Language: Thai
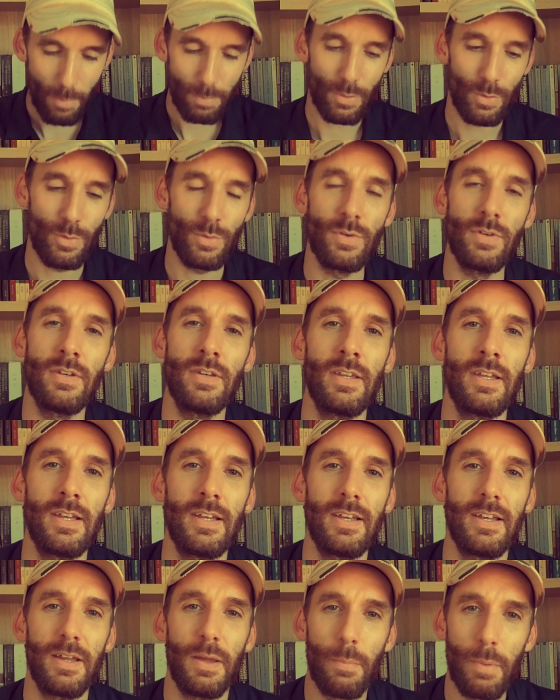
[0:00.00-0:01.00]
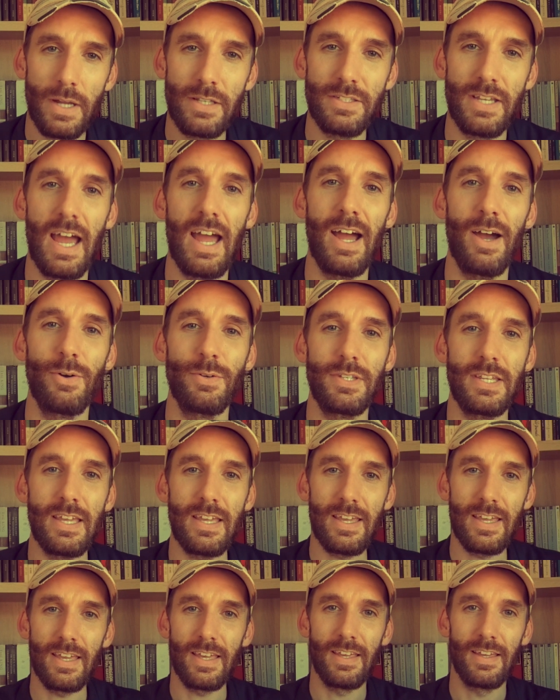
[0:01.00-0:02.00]
อบคุณพระเจ้า
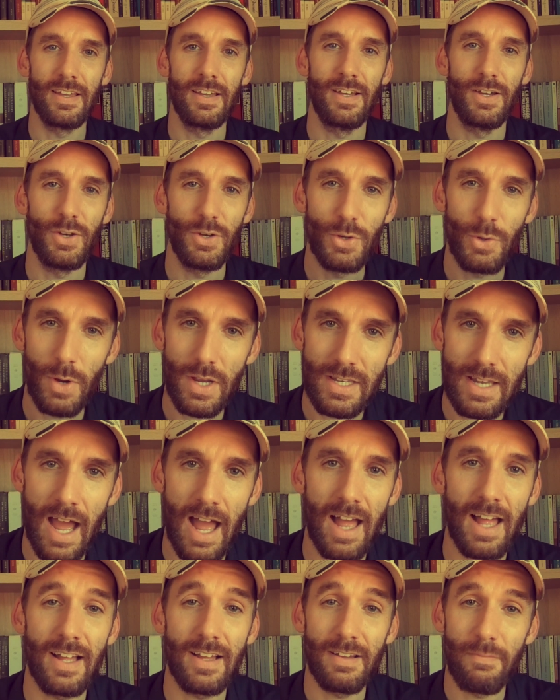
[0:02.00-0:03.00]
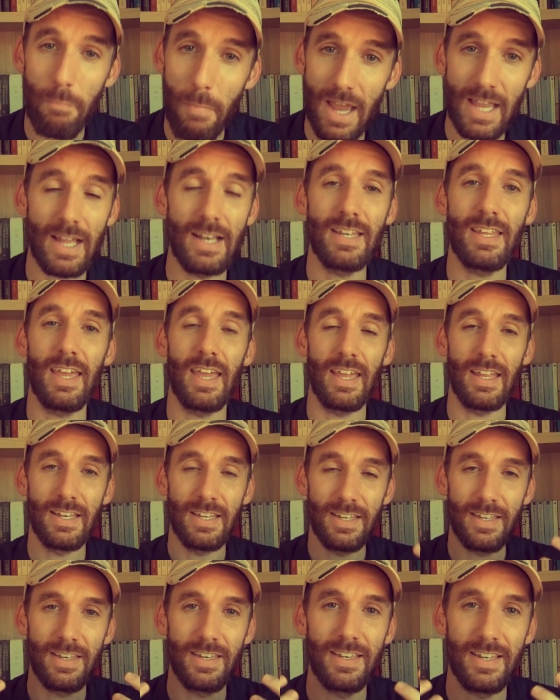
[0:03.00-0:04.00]
ที่โดยทางไม้กันเขน
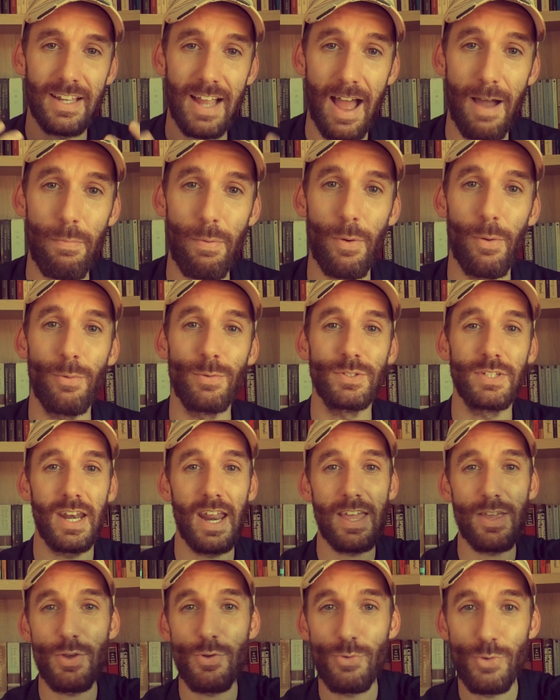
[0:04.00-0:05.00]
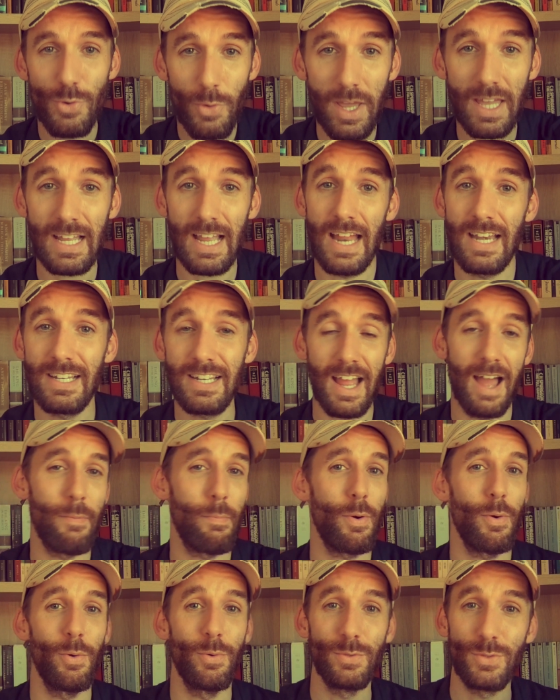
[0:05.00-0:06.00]
ข้าพระองค์จะได้อยู่ด้วยกันกับ
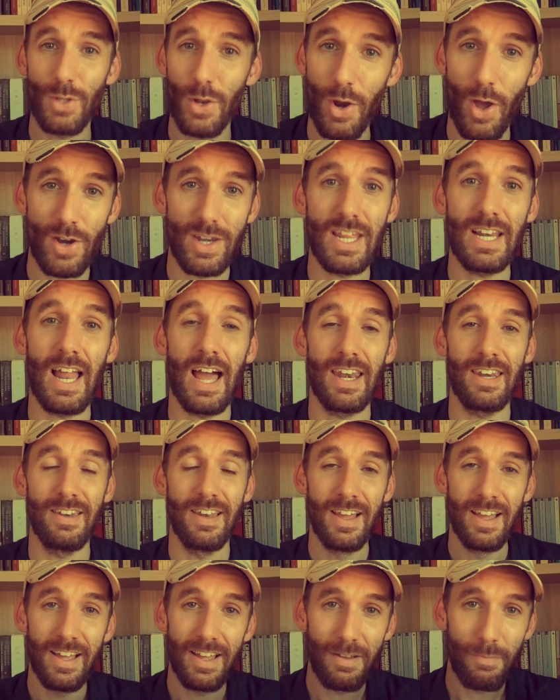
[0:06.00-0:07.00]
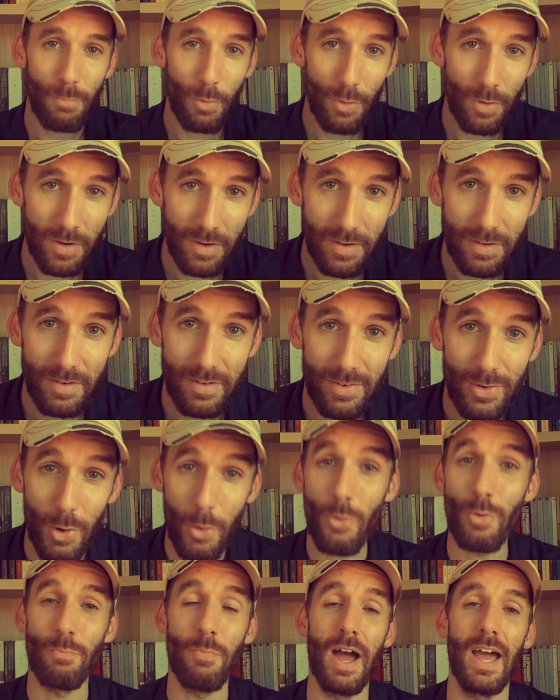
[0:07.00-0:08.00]
พระองค์ตลอดนิรันดร์บนโล
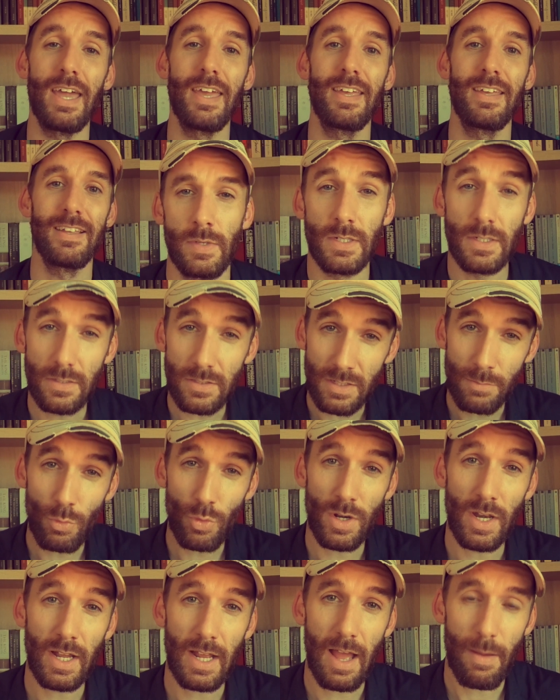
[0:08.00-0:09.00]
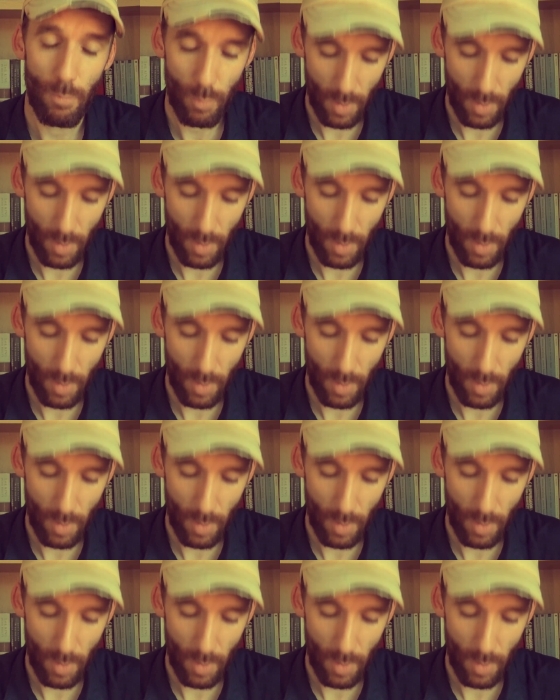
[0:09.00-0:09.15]
กใหม่ หรือสมมตินะครับ